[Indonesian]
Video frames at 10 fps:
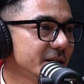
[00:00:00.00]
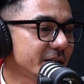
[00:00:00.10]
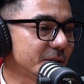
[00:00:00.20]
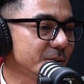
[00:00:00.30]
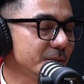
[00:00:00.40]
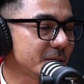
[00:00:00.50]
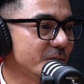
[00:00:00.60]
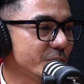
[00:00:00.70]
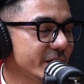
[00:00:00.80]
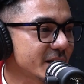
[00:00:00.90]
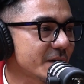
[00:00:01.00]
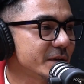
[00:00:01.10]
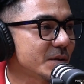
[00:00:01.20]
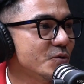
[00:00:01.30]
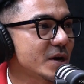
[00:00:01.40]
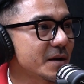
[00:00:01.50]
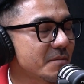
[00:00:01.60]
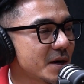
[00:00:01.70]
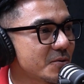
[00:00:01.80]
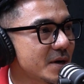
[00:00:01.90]
itu kemudian kami temukan
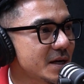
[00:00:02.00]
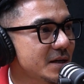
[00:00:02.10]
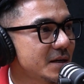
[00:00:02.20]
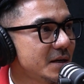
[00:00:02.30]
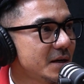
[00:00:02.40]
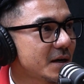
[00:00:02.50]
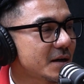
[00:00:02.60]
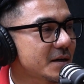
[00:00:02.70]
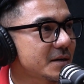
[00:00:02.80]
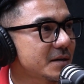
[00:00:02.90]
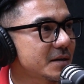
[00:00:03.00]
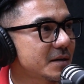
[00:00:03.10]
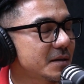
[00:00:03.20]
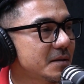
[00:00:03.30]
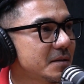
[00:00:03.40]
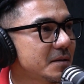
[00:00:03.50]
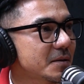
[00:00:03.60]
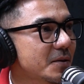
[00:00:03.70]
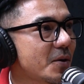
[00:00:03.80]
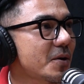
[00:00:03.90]
bahwa uh,
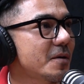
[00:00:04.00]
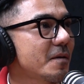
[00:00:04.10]
kok